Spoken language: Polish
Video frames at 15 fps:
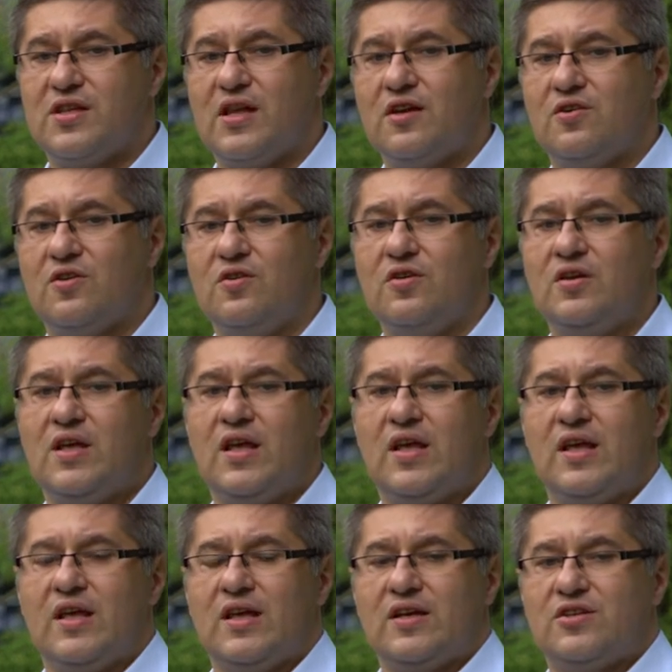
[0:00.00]
z tego,
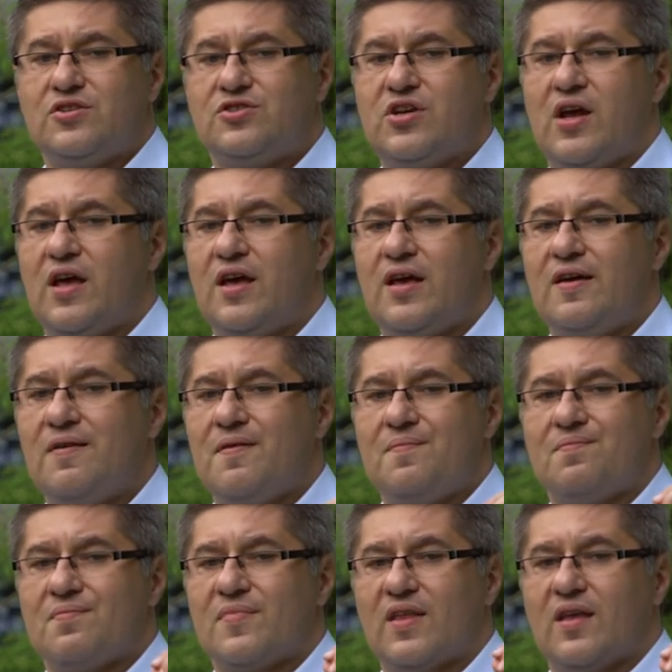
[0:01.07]
że
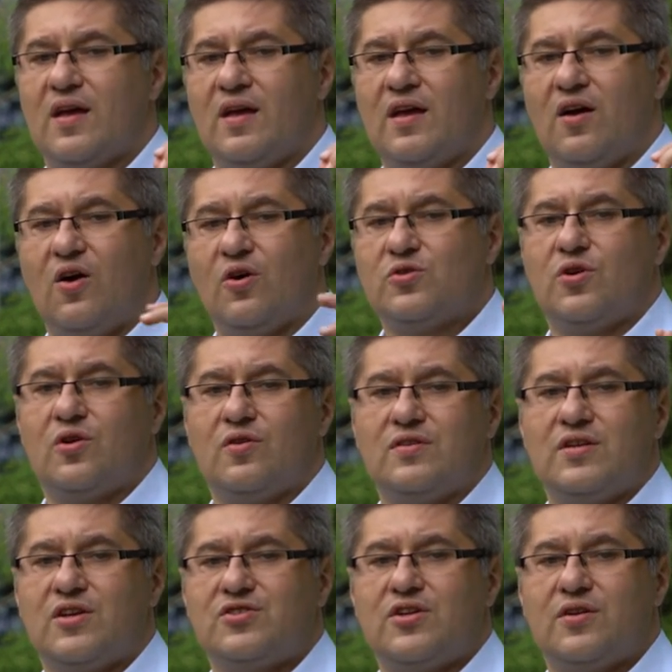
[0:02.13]
e, oto
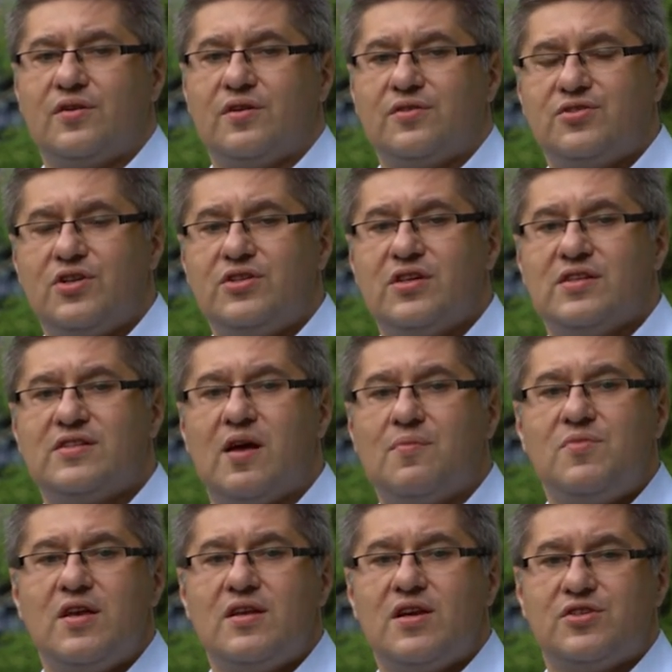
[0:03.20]
nasze życie
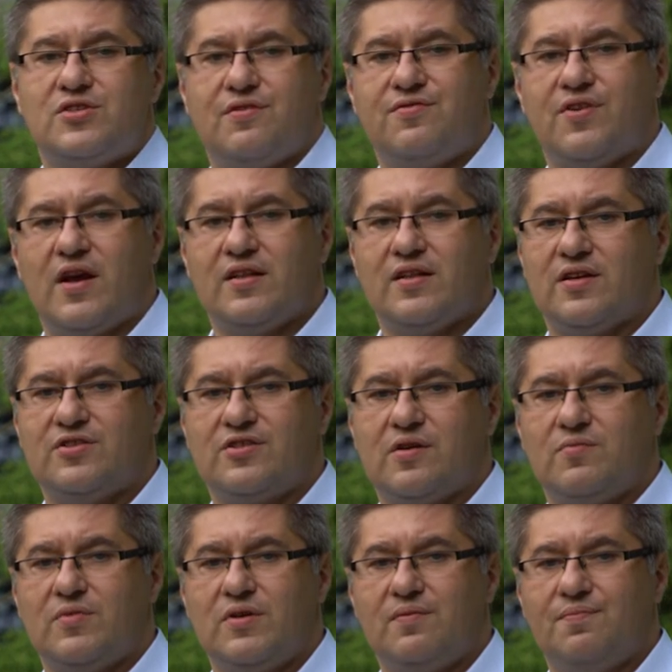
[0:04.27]
zamienia się w raj na
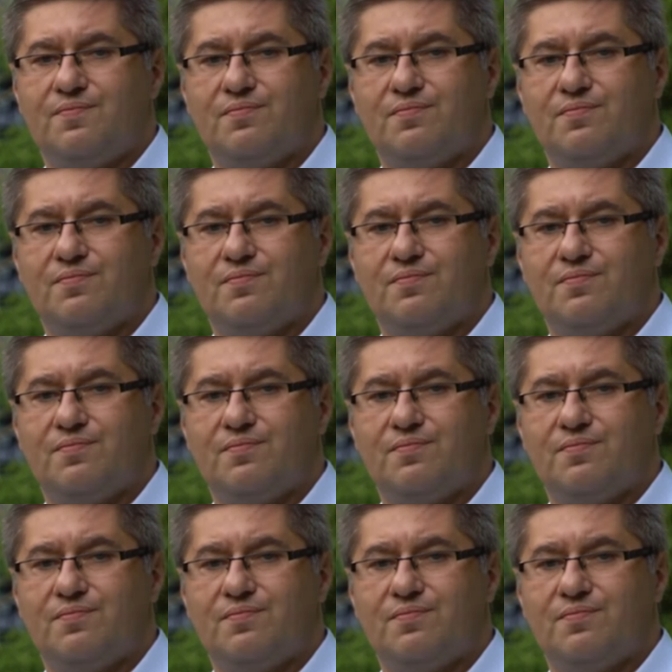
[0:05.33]
ziemi.